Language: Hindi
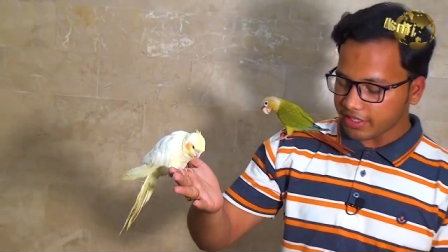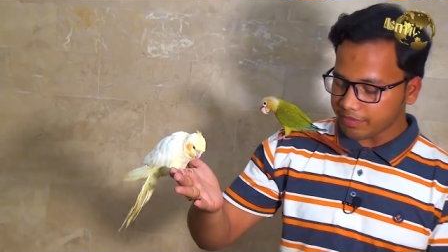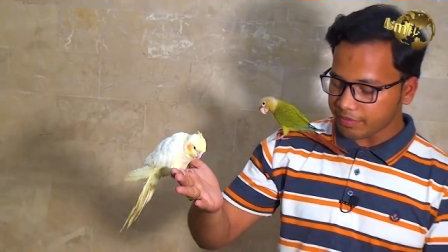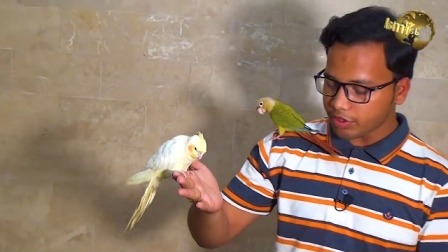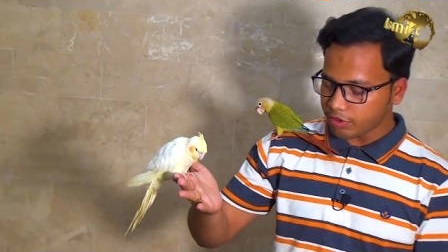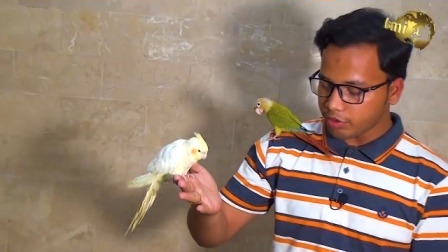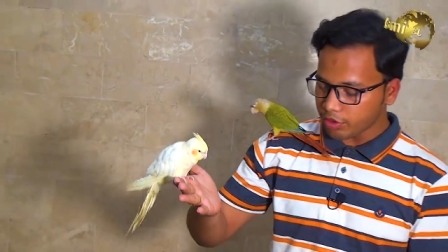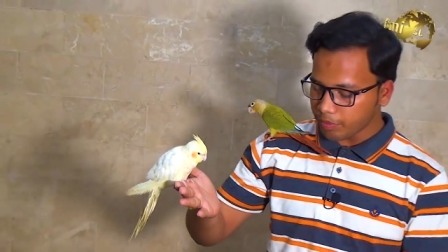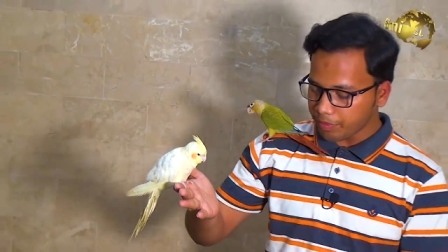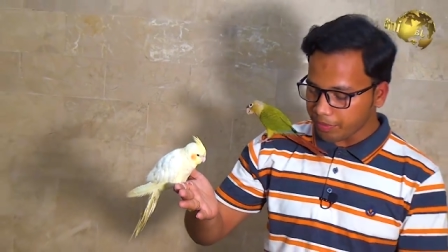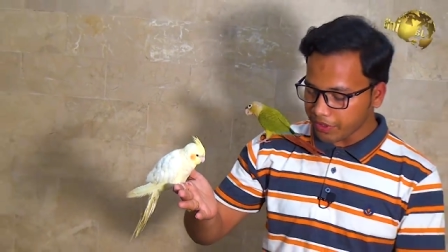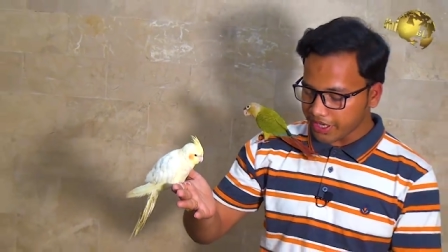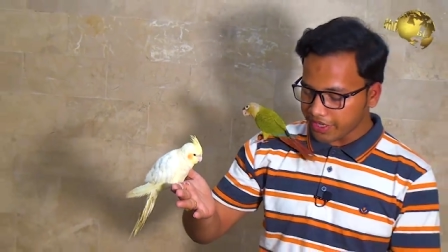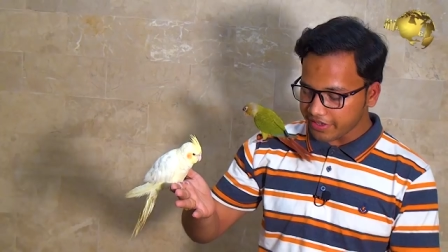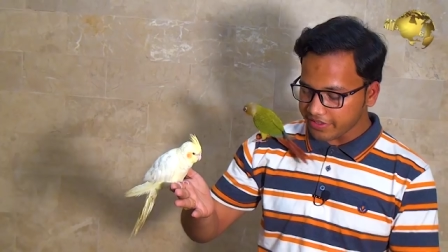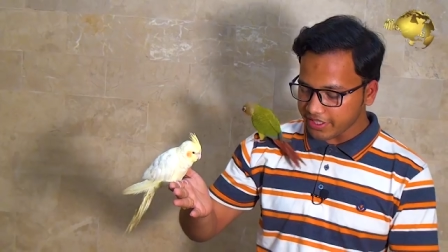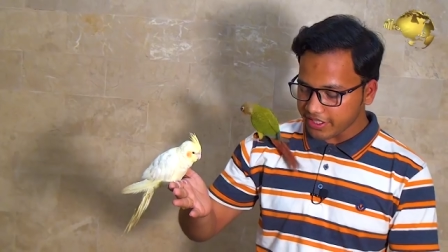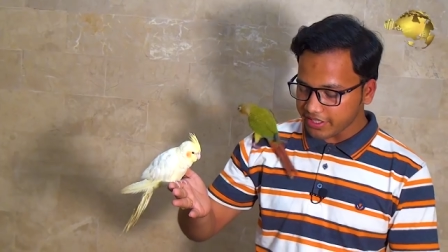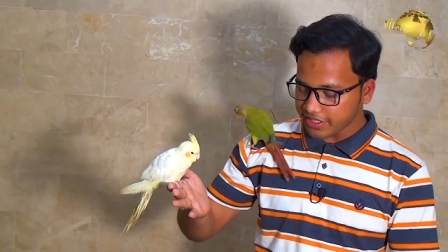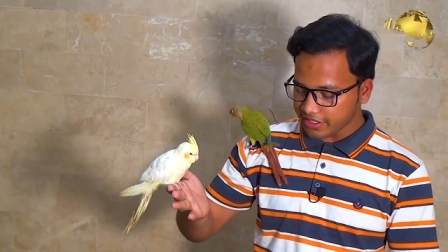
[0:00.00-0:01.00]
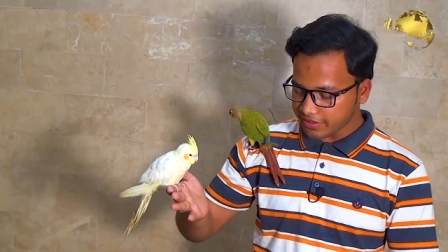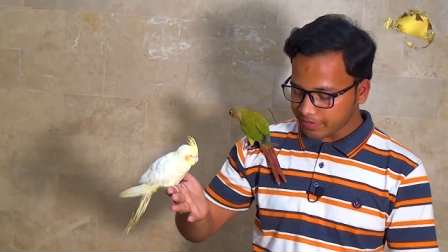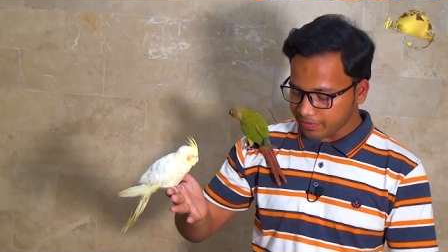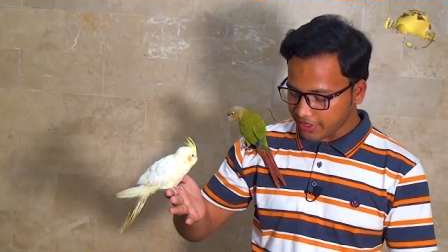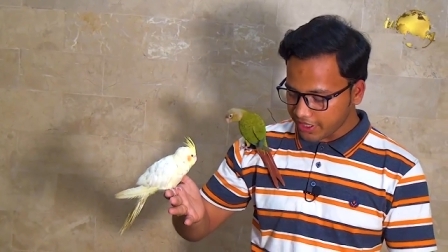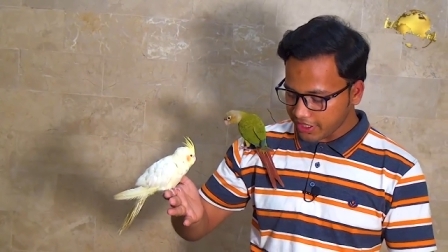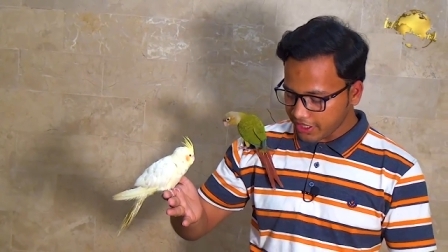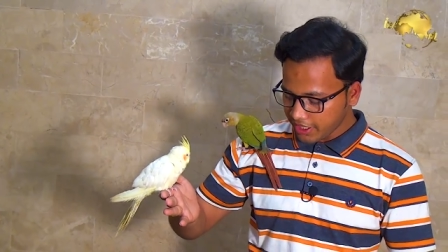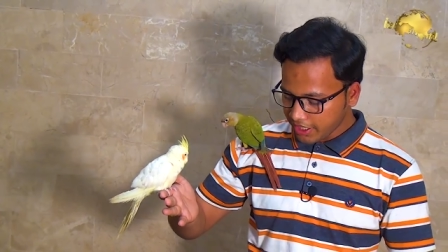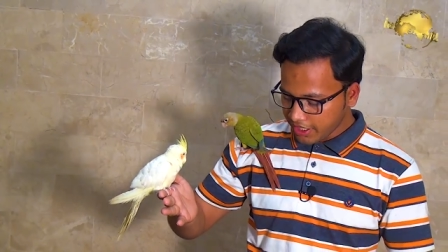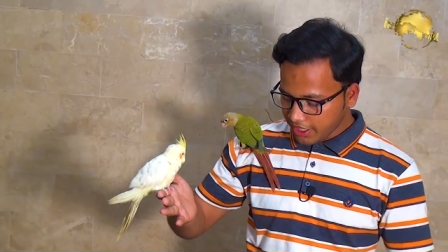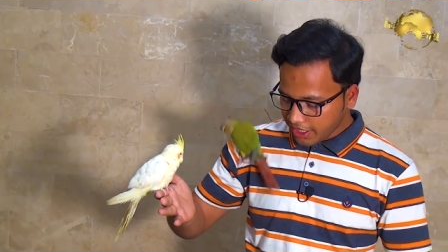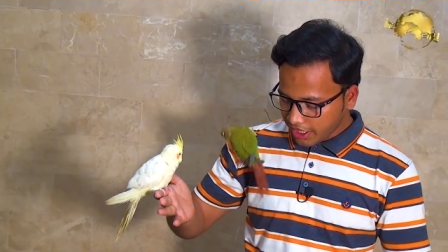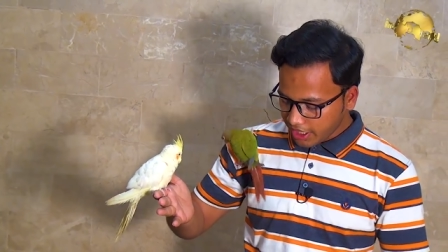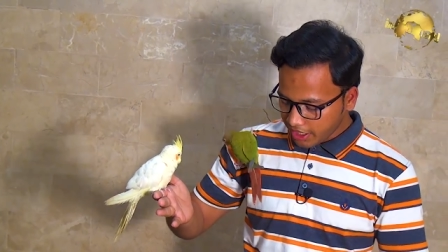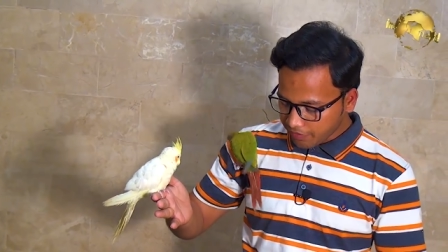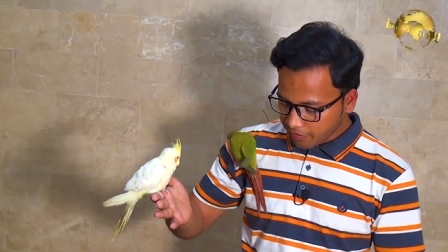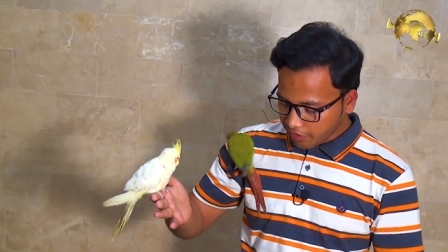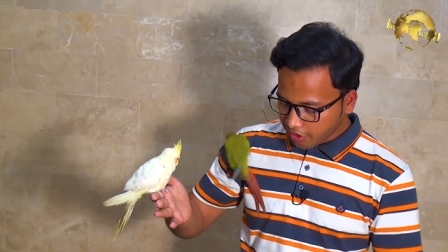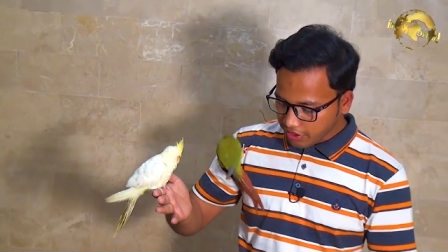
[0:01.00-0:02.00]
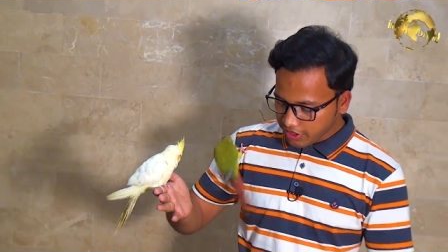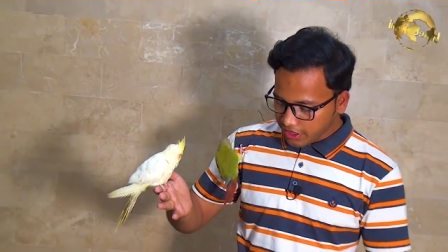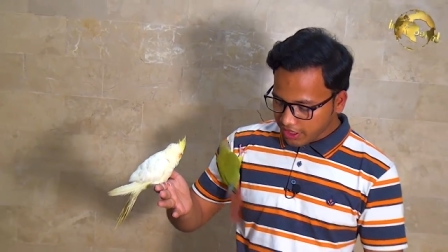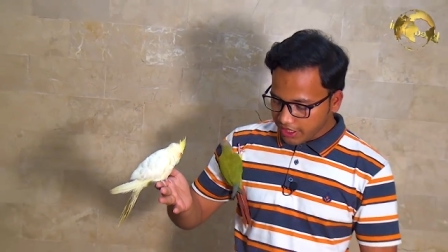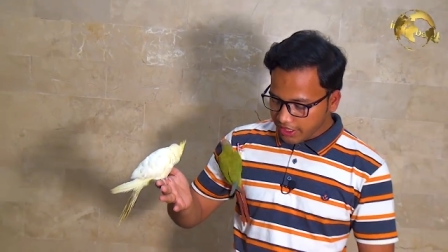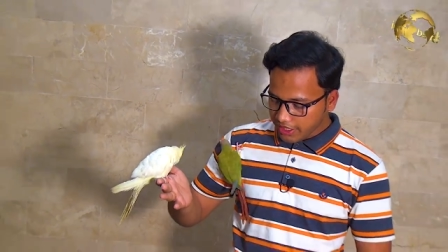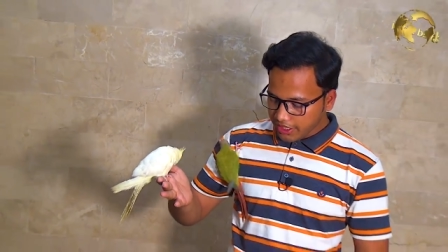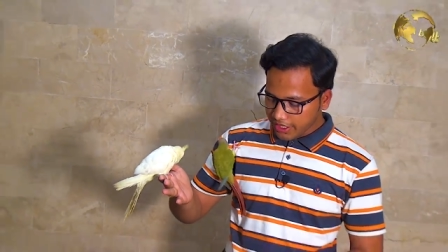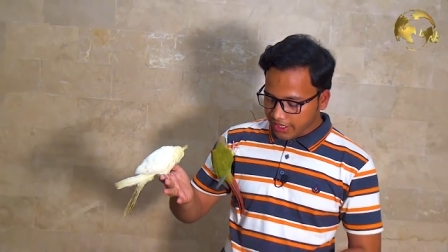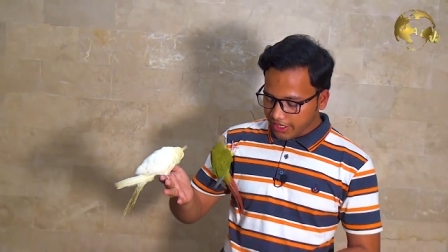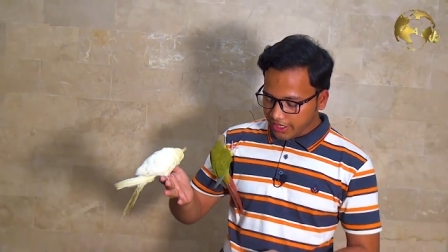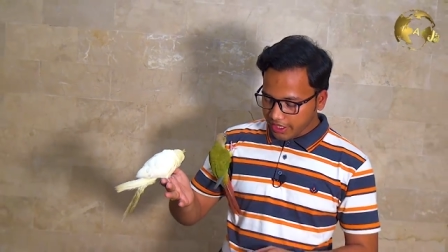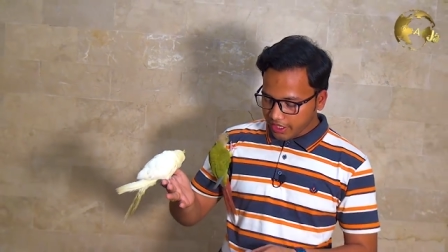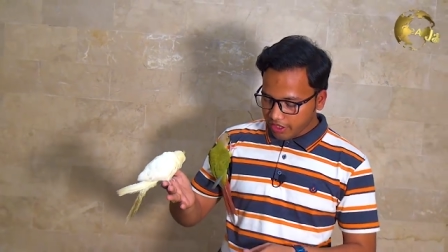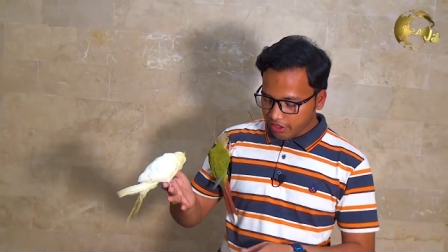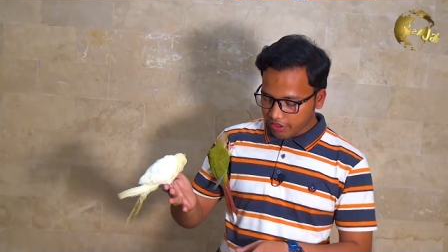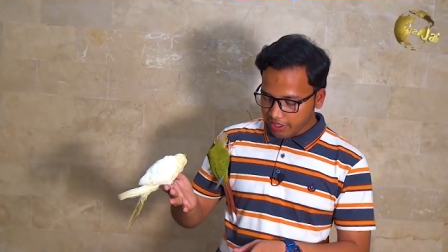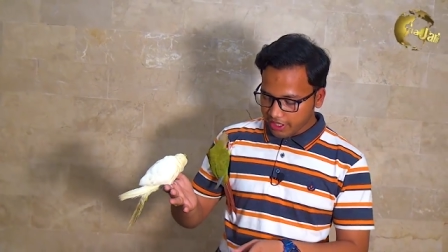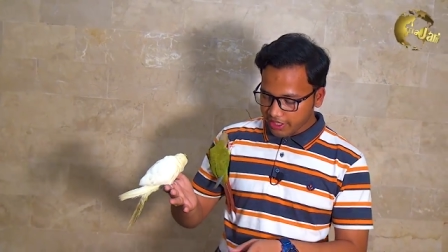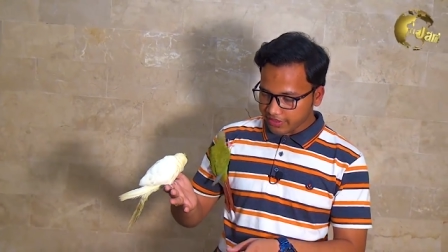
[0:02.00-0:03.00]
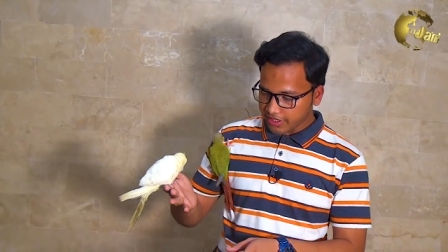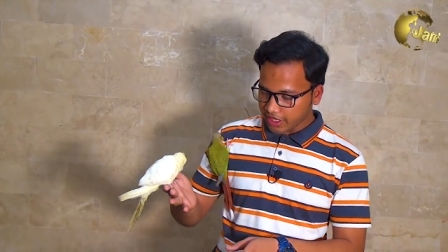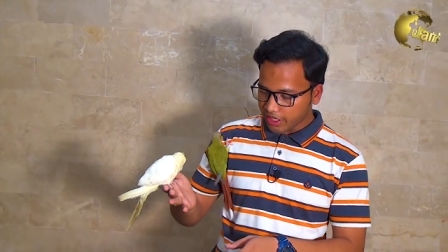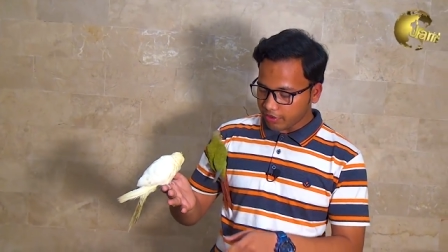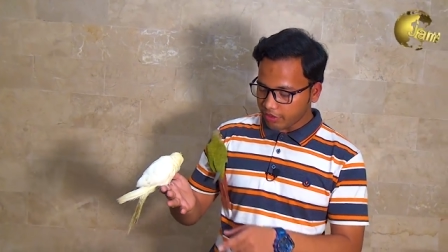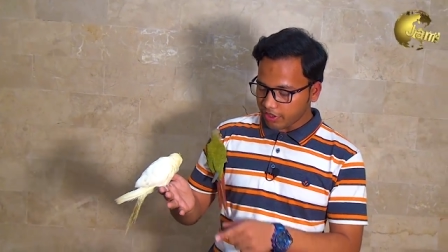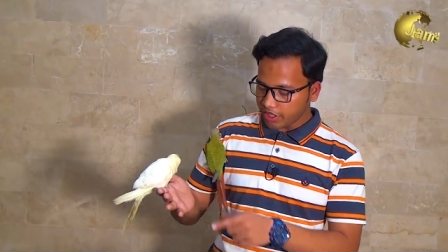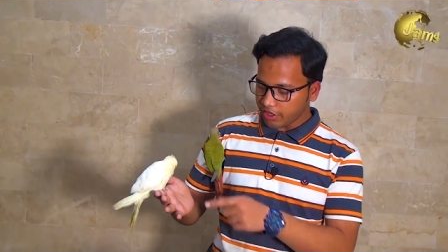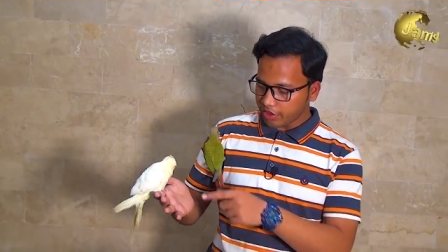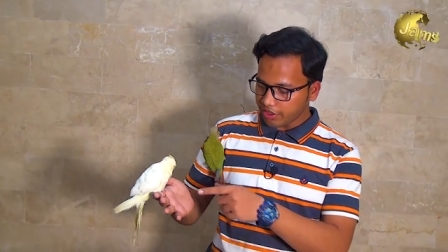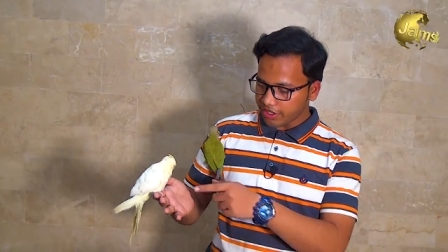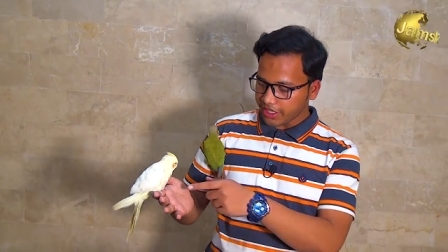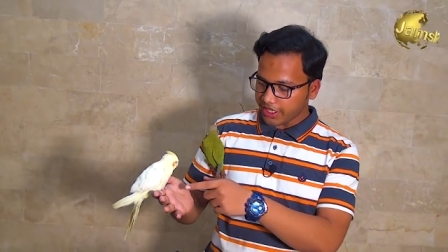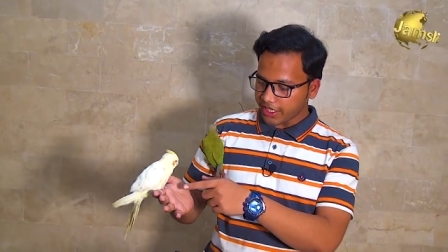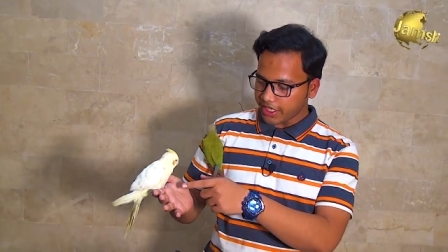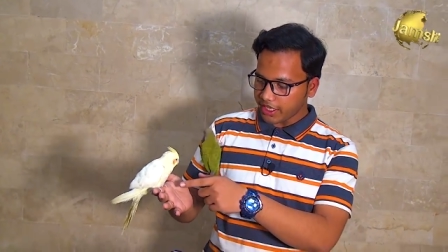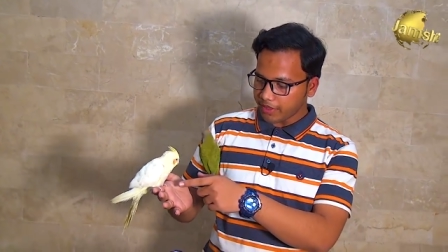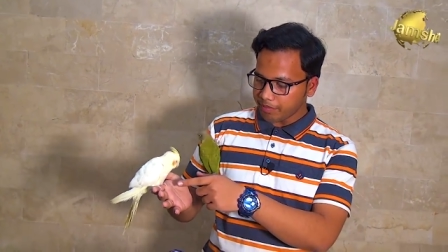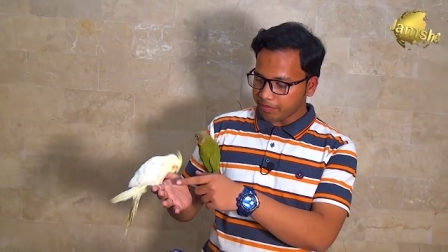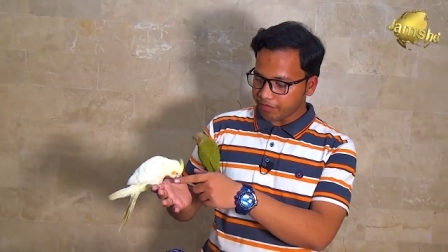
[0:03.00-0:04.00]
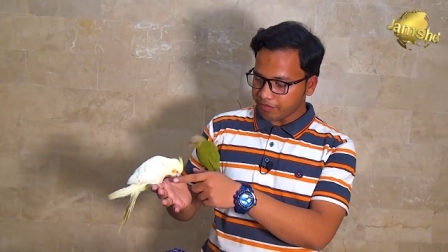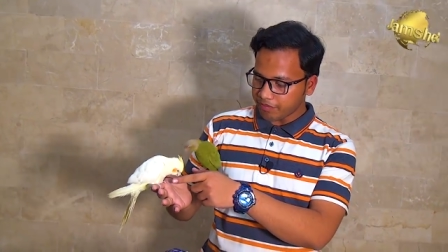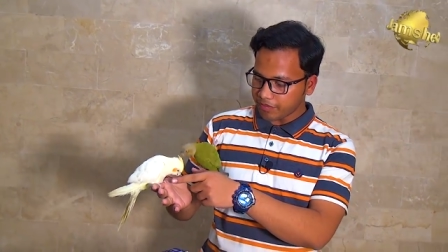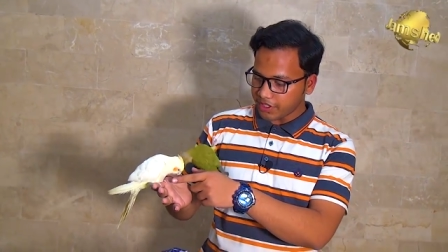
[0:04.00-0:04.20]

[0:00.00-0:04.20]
इसमें दो पेयर्स हैं जिसमें एक फ़ोन कलर का है और एक चारकोल है और ये क्रीम